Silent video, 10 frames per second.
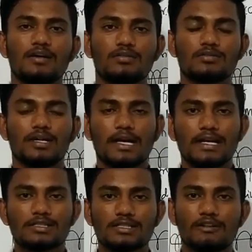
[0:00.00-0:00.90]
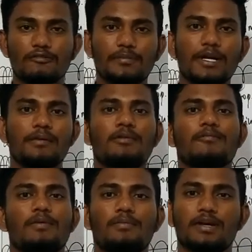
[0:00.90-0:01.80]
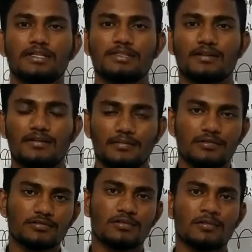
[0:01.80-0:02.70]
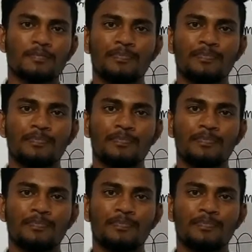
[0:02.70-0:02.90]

டு த டைரக்ஷன் ஆஃப் மீடியம் ஆஃப் ப்ரபகேஷன் அப்படின்னு சொல்கிறோம்